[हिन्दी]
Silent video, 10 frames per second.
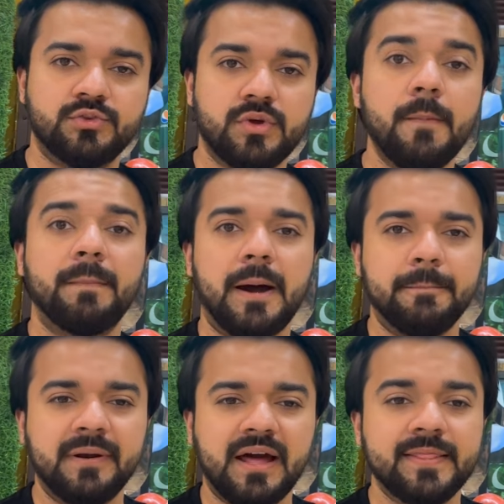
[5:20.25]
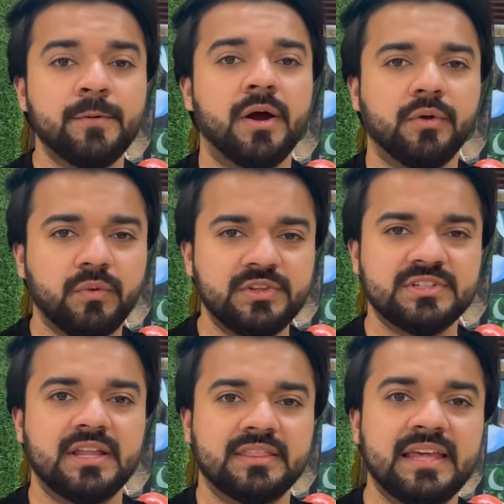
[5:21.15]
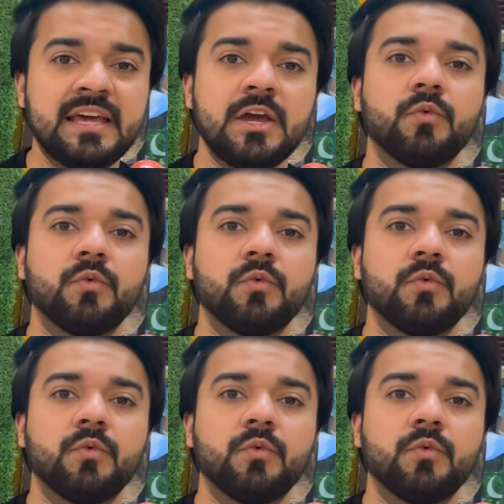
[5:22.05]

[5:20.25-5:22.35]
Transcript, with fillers: चुका है बाबर आजम हर कोई जानता है